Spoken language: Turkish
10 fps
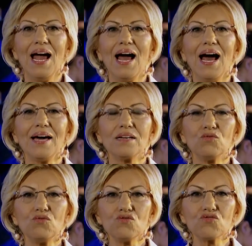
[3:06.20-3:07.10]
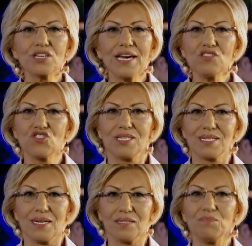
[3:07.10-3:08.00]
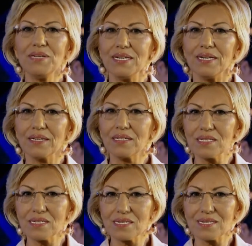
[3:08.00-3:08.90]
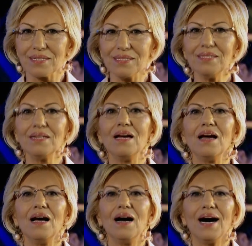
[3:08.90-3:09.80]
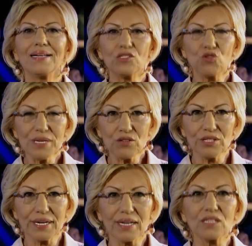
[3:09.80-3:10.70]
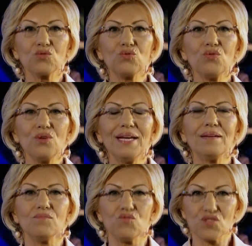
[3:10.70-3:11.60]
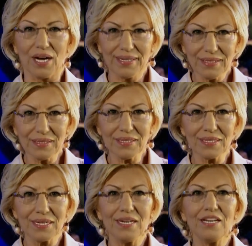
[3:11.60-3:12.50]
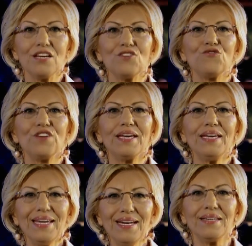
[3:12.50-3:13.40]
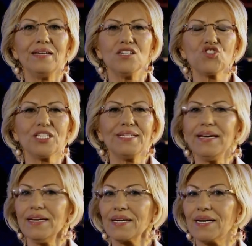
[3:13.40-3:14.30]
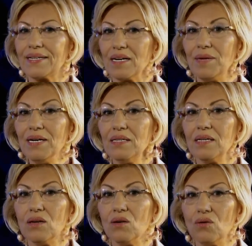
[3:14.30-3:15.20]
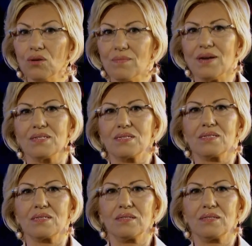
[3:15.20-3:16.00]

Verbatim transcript: Her üç genç kızdan birinin kızlık zarı anatomik olarak duhule müsaittir ve ilk ilişkide kanama olmaz.